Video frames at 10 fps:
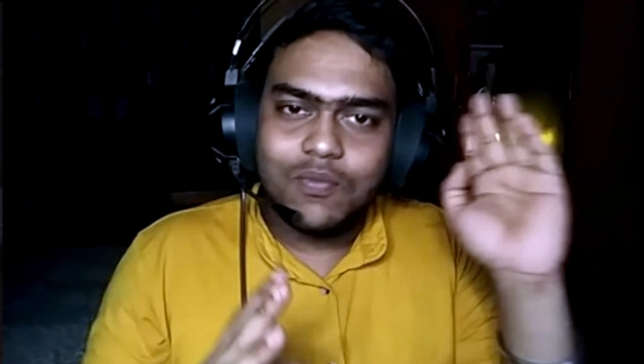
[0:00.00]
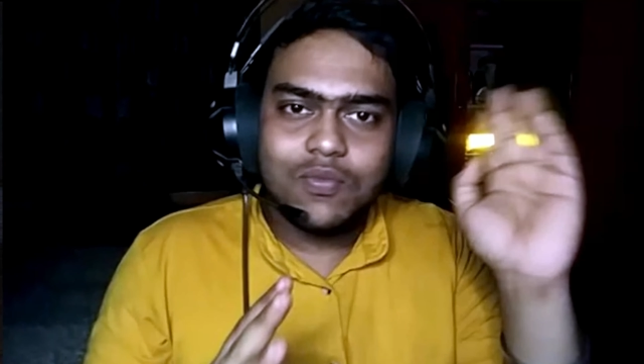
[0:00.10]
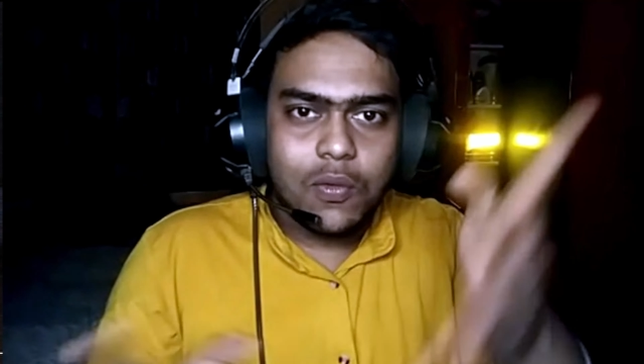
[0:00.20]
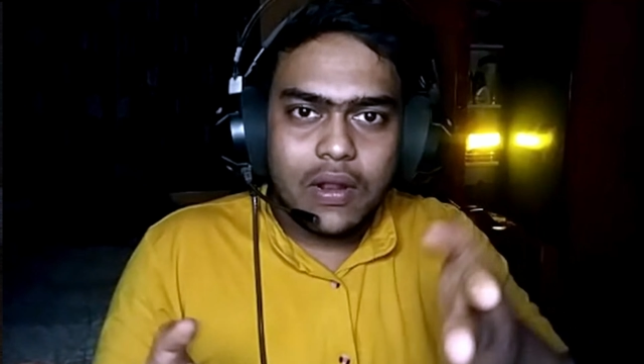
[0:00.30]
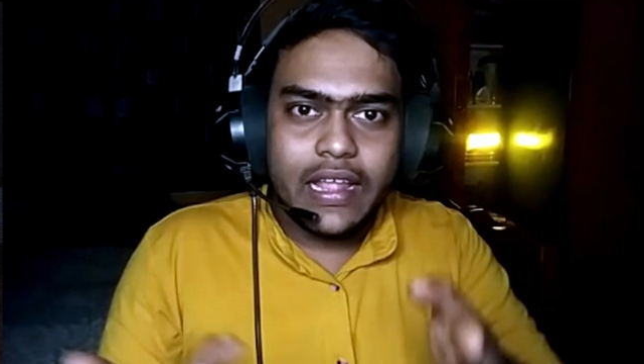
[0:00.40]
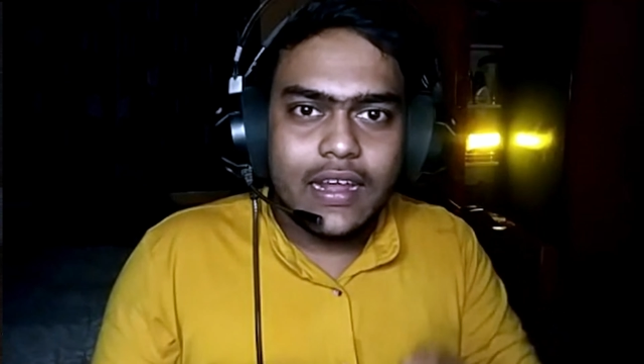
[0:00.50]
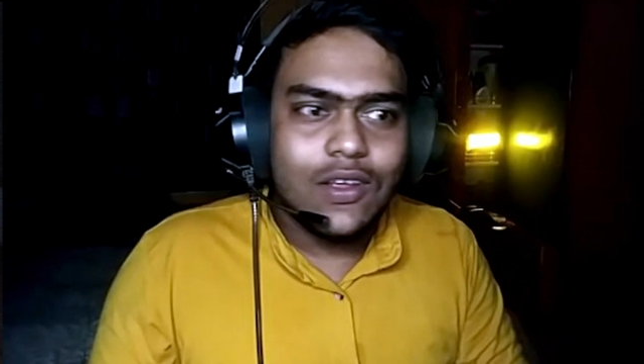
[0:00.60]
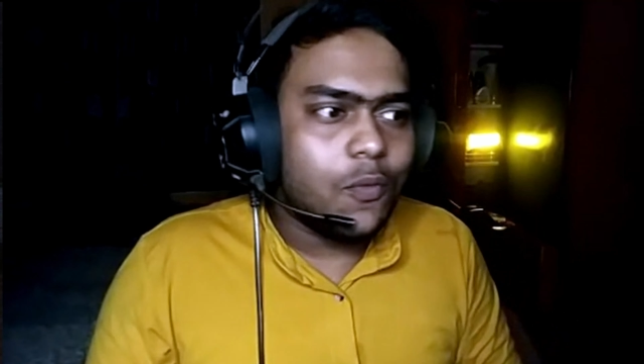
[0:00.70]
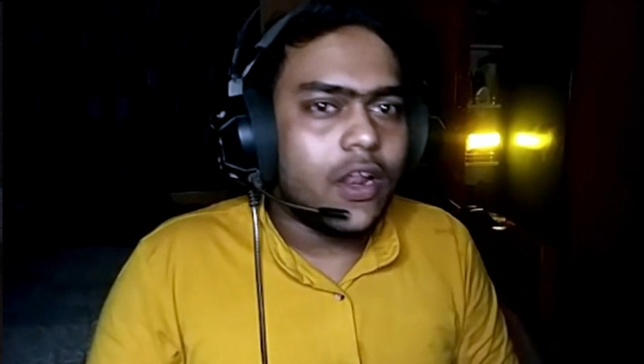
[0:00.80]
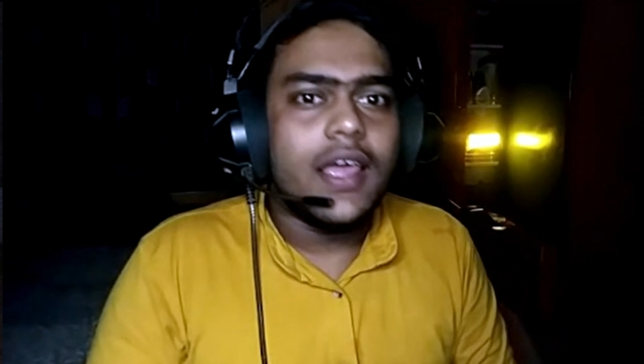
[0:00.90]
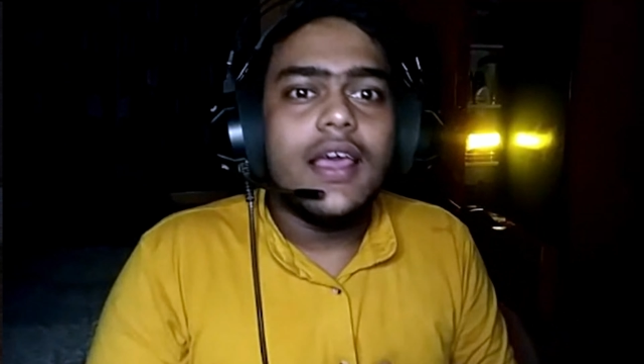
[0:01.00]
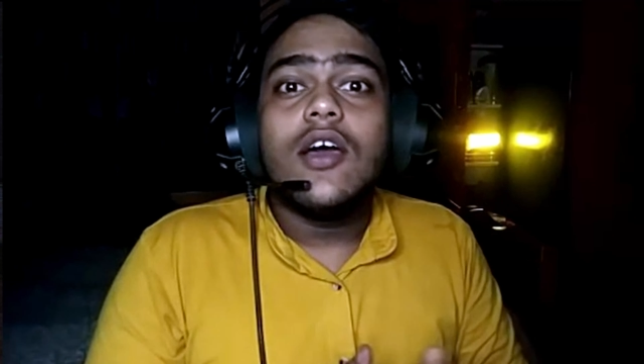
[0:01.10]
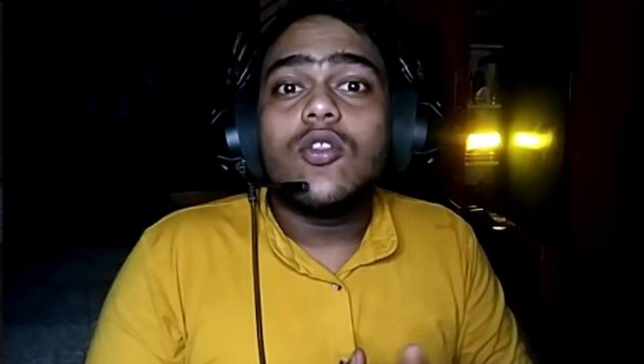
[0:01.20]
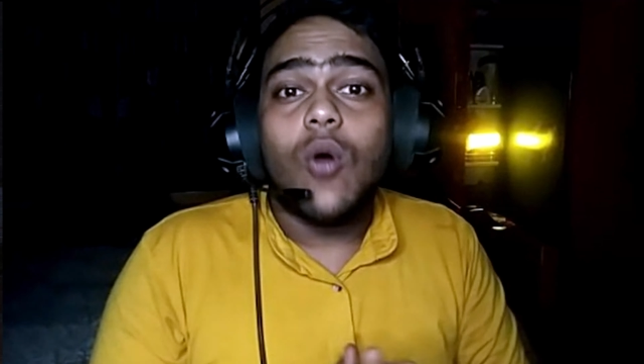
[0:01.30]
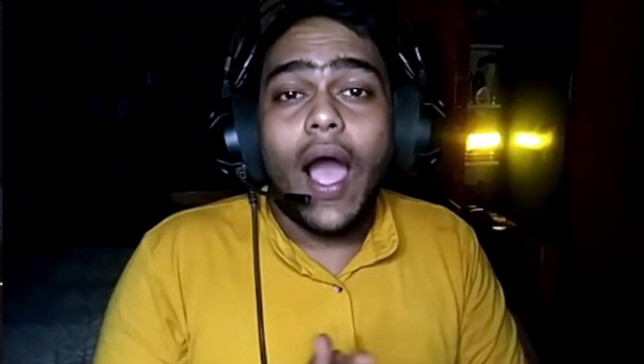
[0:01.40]
তোমরা দেখে নিও পরে
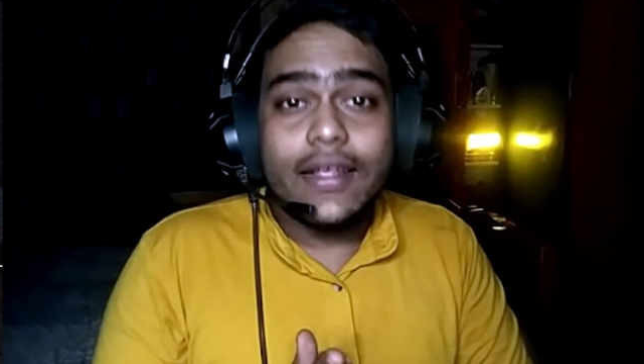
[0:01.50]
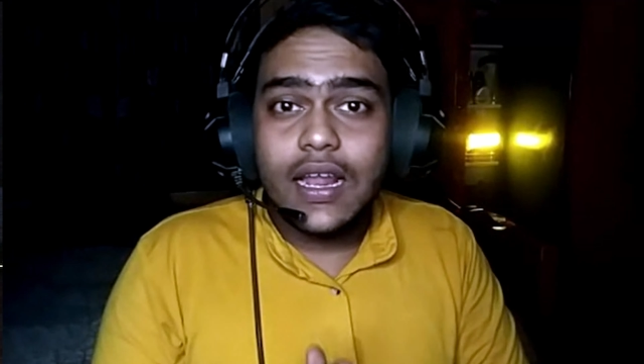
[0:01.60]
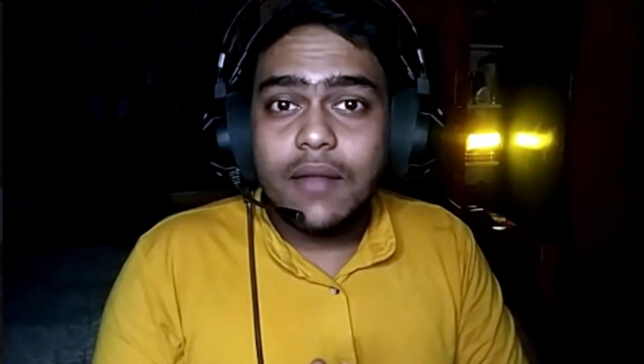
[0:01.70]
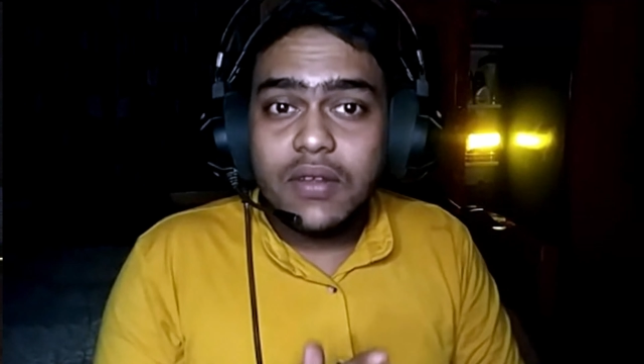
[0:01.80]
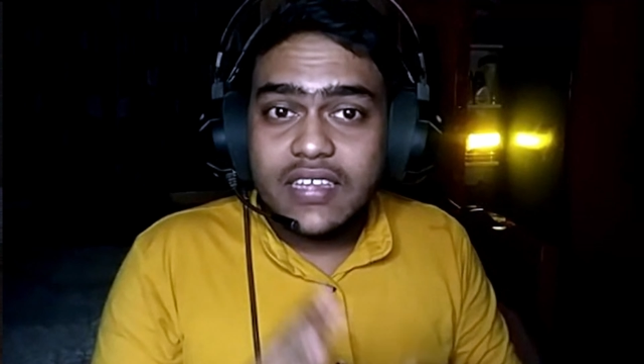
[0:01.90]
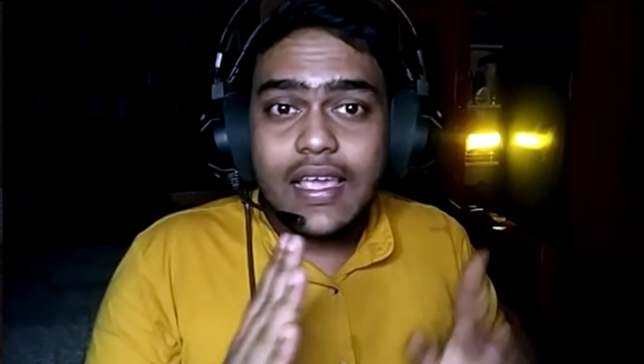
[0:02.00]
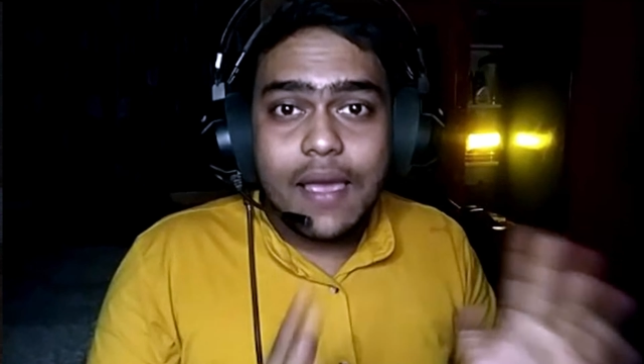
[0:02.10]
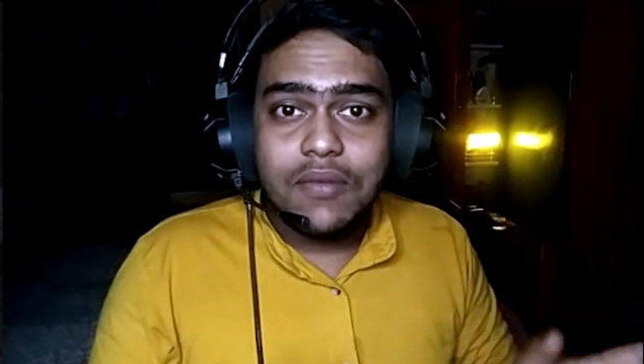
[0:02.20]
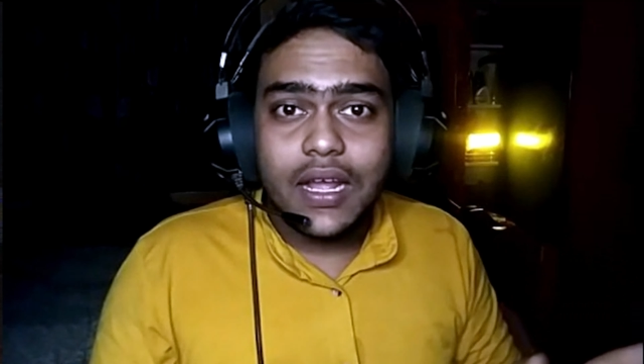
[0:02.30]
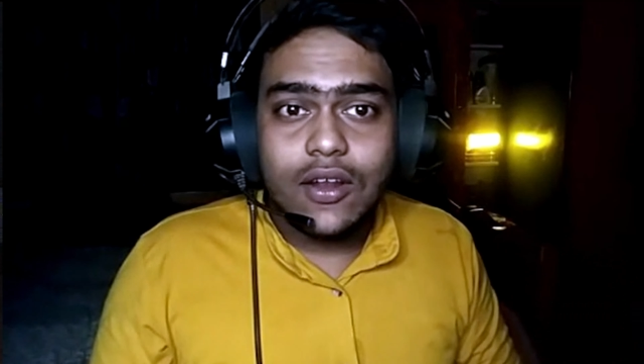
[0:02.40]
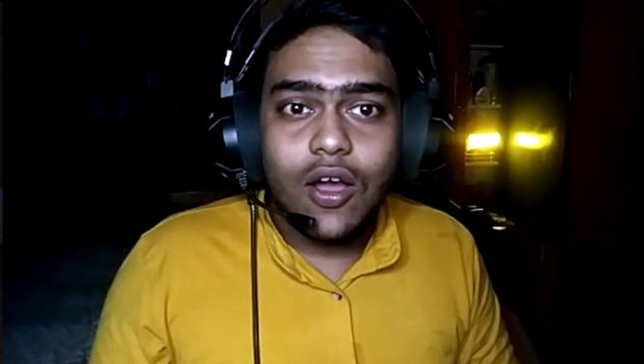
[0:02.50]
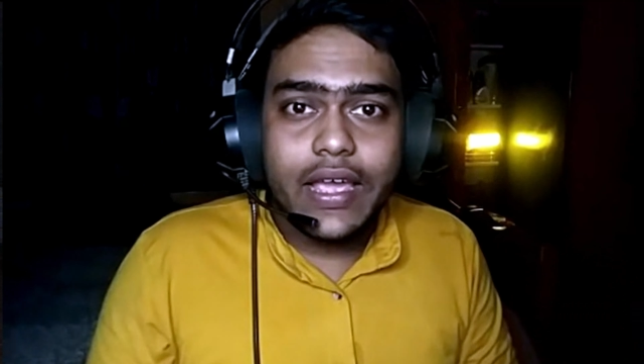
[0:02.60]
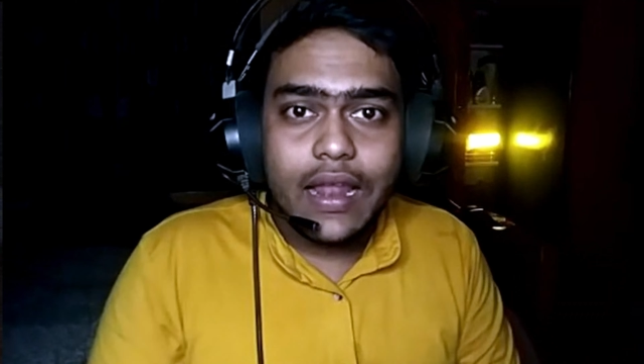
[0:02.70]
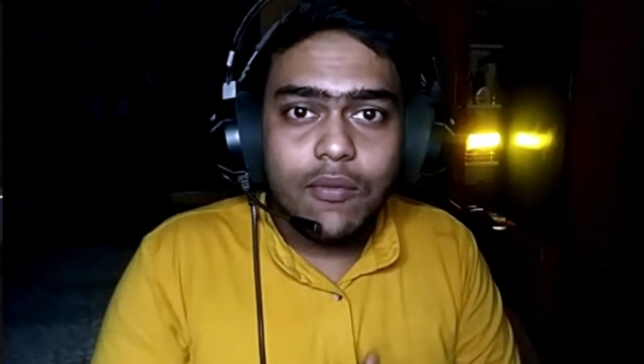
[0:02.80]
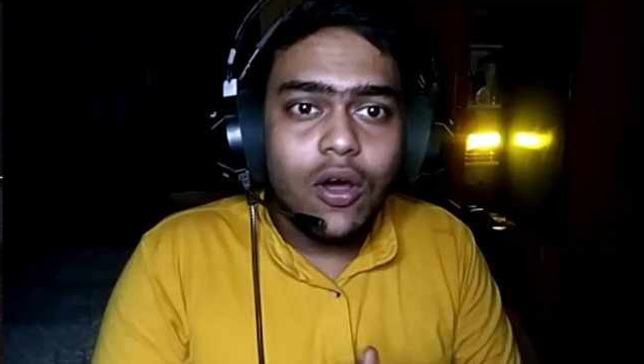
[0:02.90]
তো আজকের আমরা সেই গেমটা কেন হয়
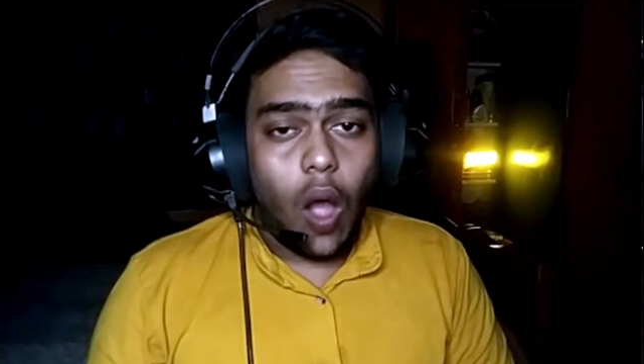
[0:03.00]
খেলবো